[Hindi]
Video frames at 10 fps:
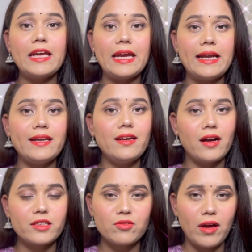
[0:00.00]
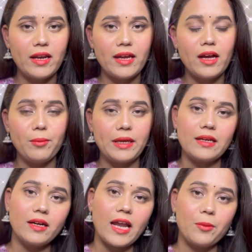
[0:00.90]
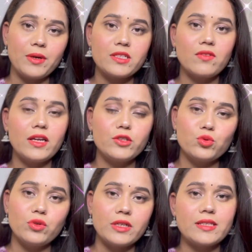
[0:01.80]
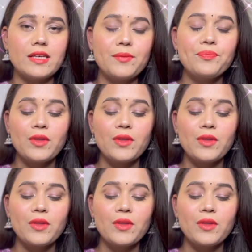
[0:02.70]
एडी नक्स वाले हैं अमेरिकन डायमंड्स वाली ज्वेलरीज हैं